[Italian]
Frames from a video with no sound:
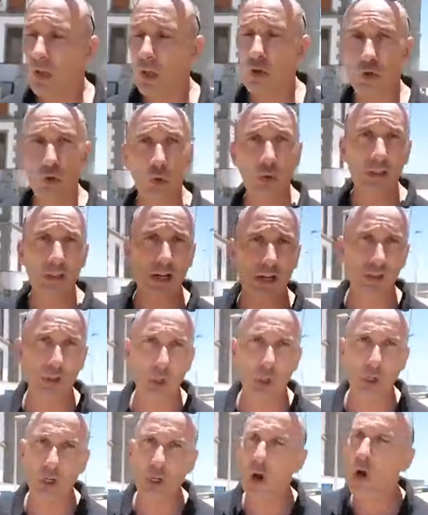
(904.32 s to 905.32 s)
sul
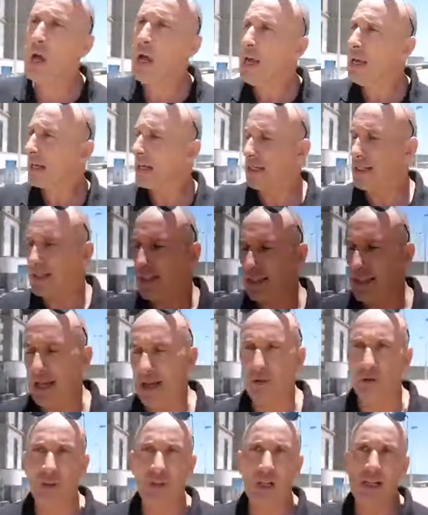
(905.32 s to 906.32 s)
territorio, che
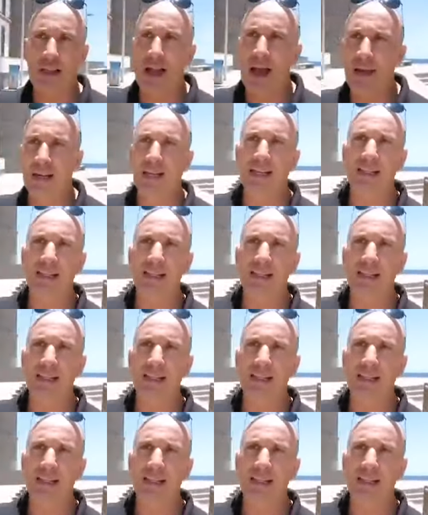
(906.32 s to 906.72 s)
siano italiani,